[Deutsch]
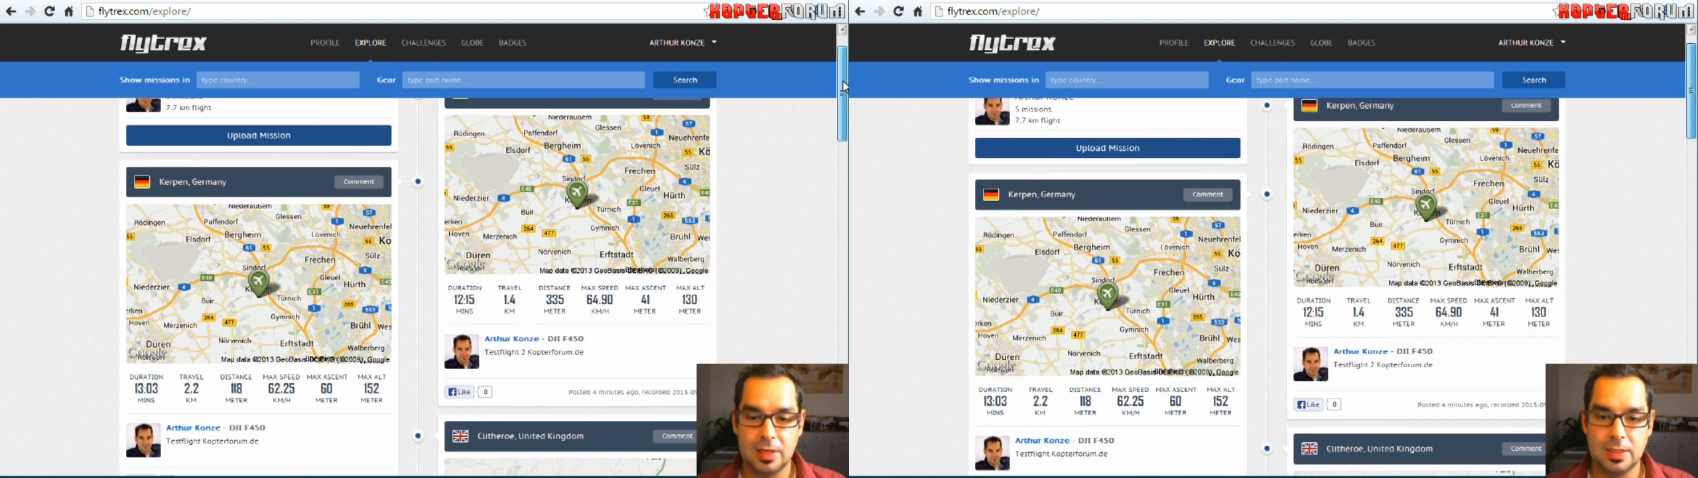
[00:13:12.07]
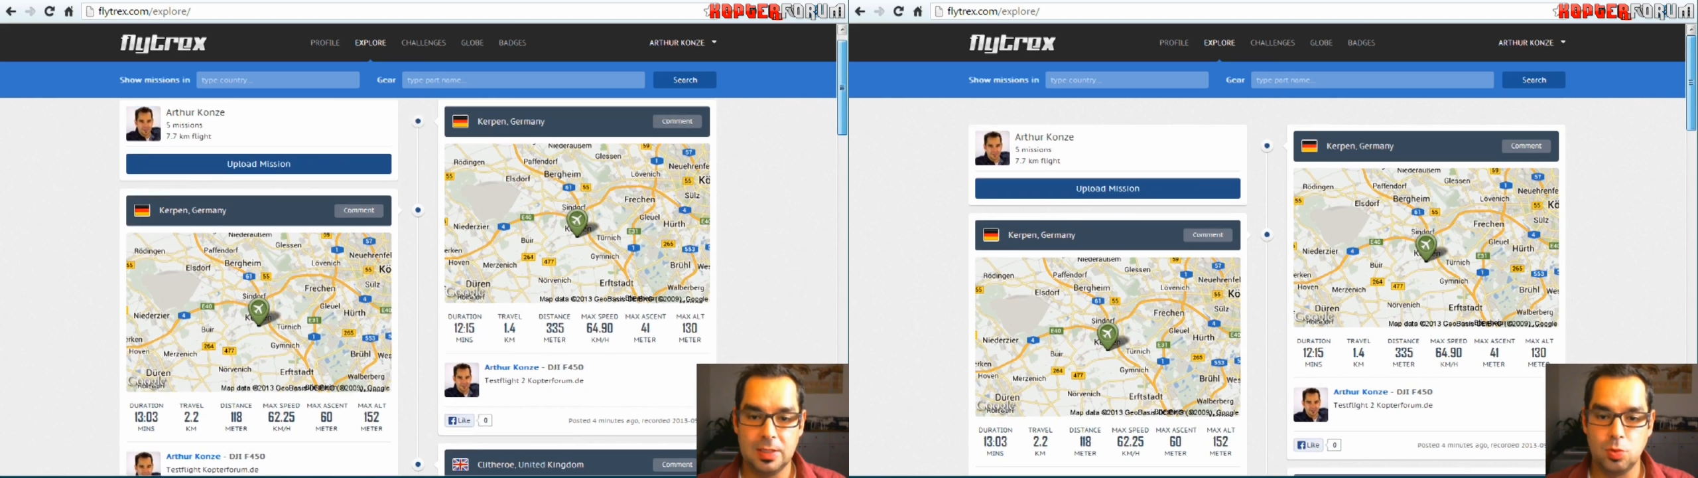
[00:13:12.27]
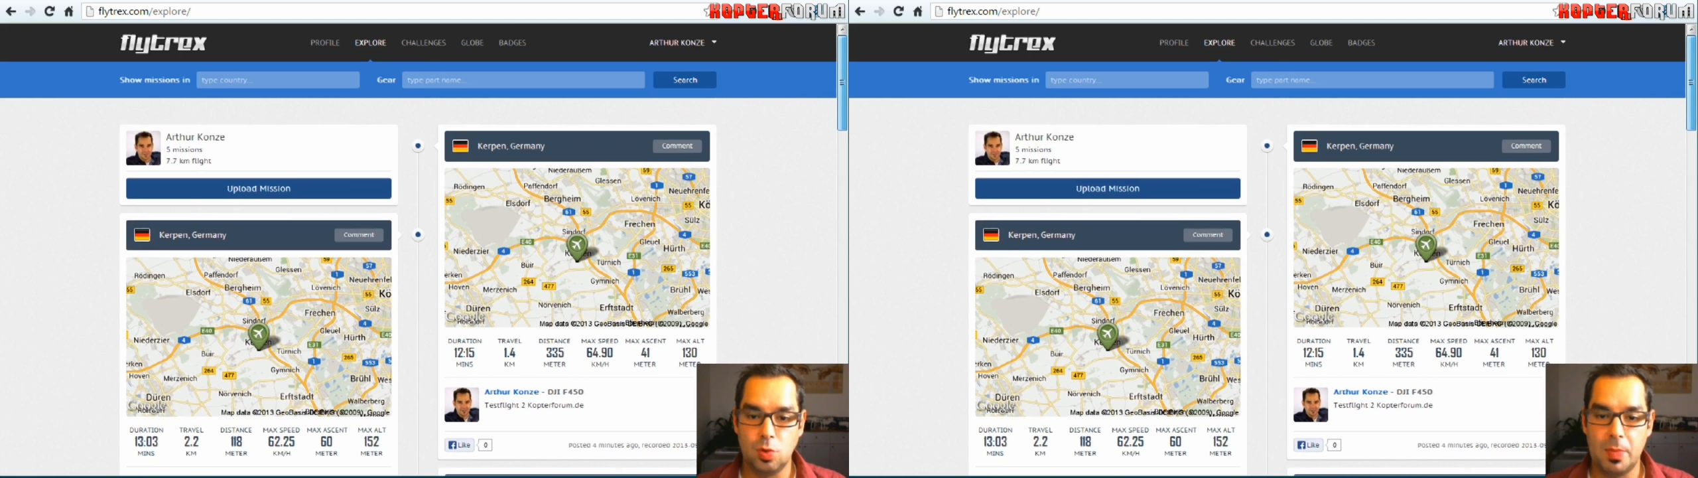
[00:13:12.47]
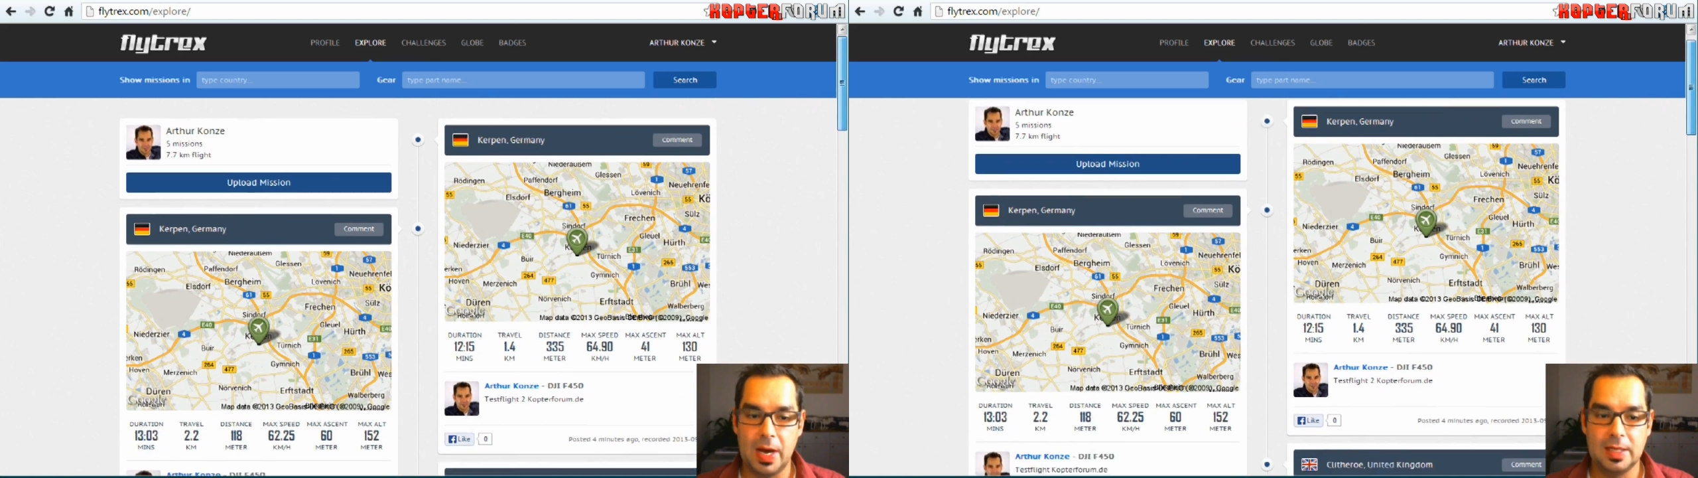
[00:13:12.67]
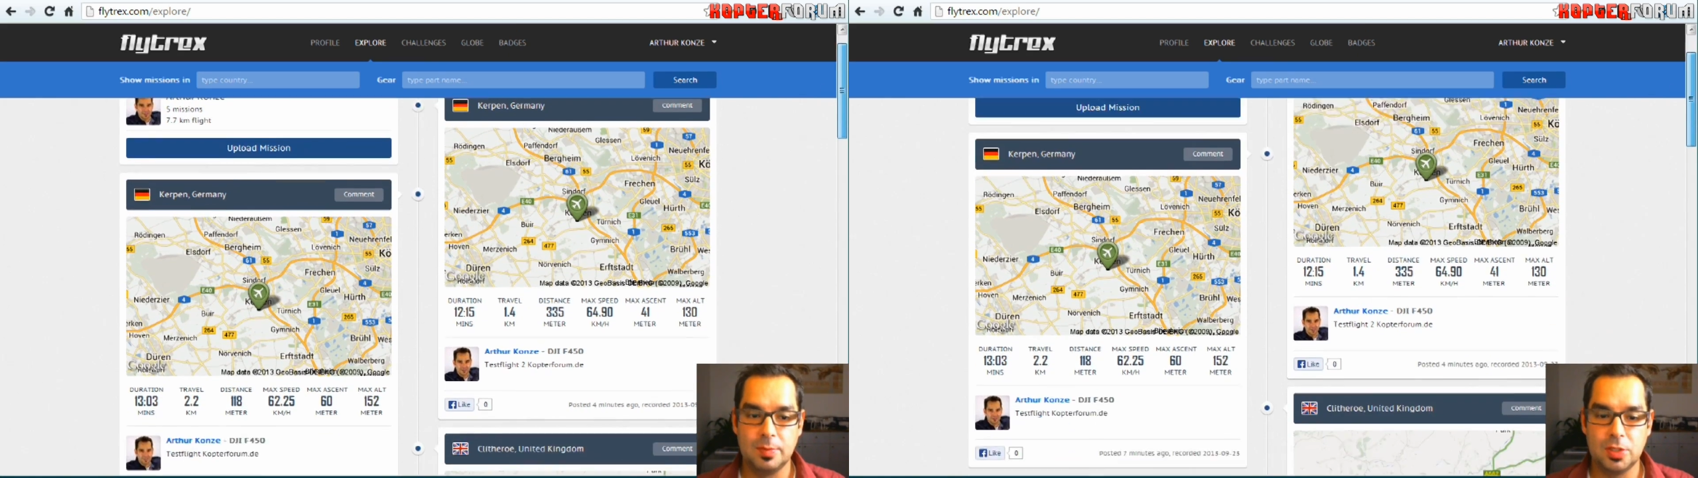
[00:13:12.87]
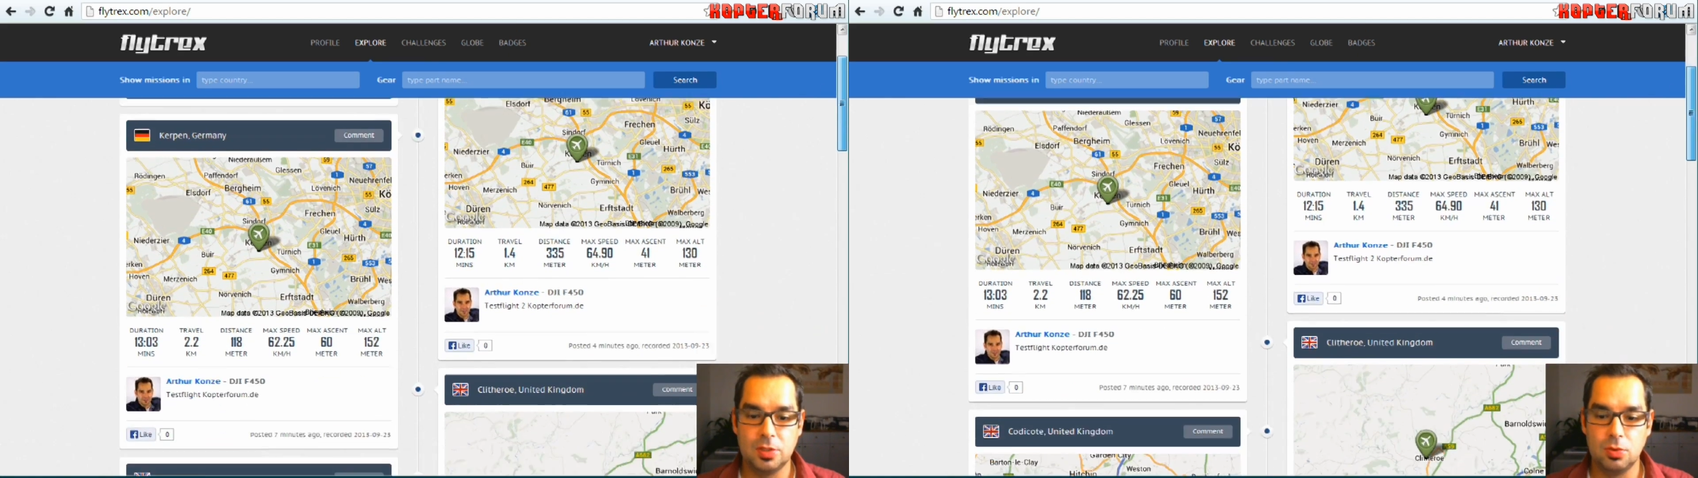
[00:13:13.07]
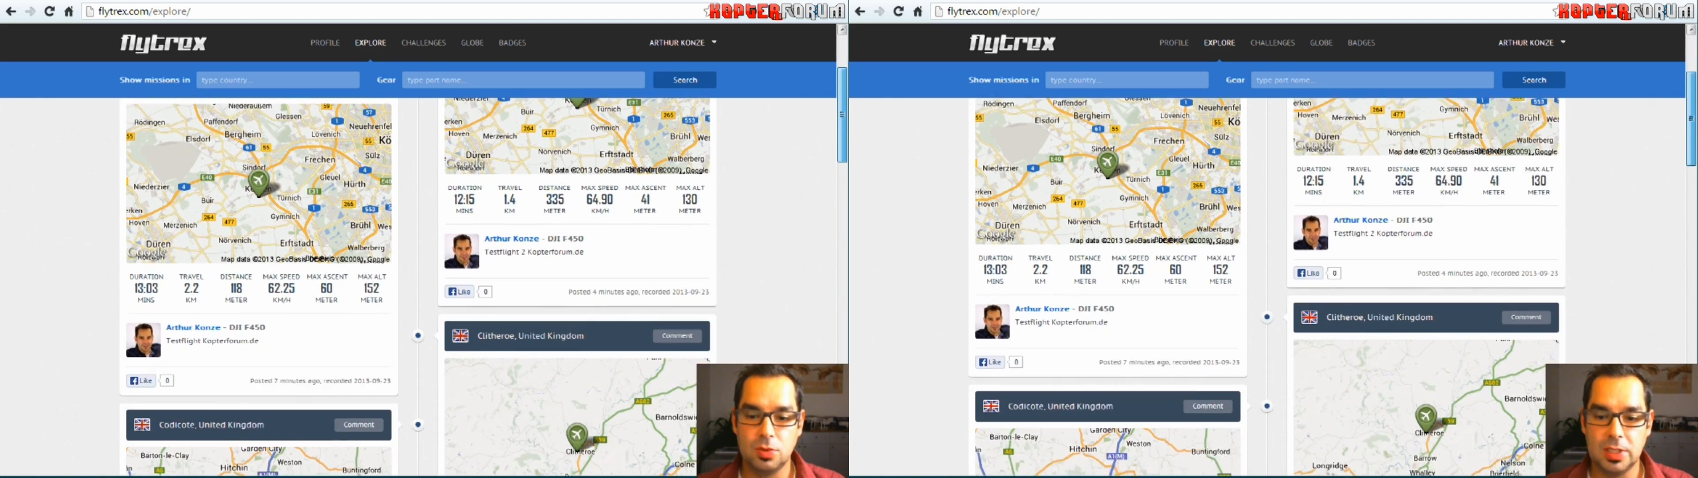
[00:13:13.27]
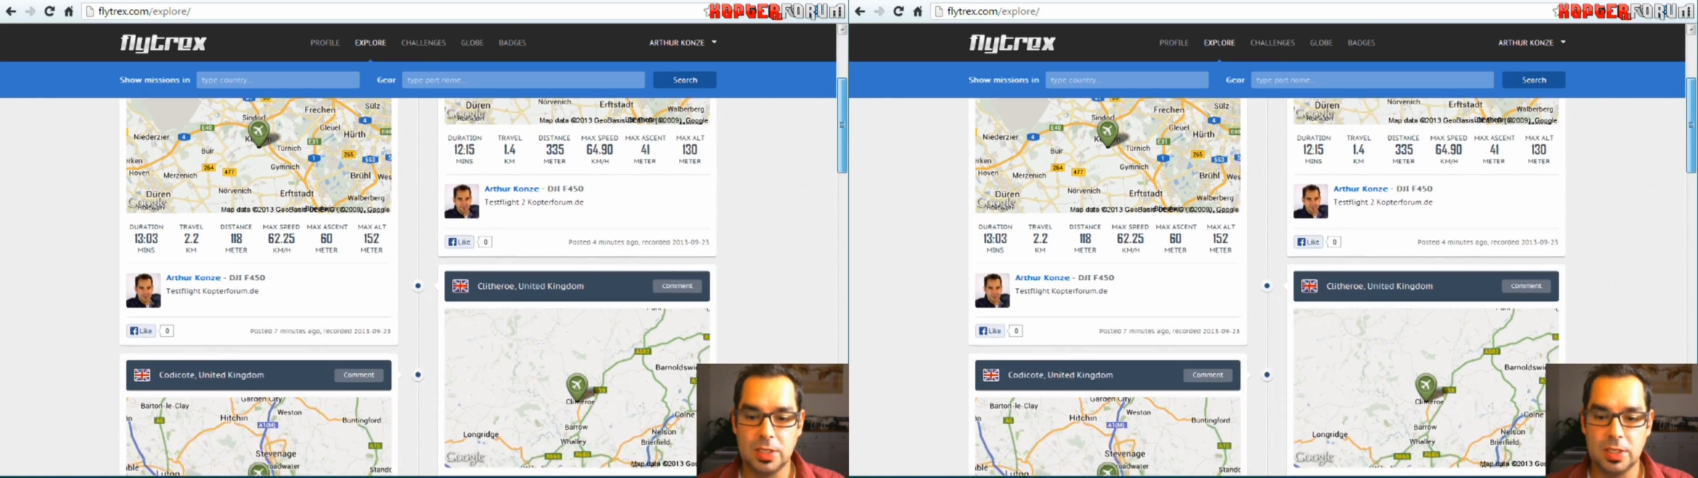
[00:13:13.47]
äh, nicht nur meine Missionen,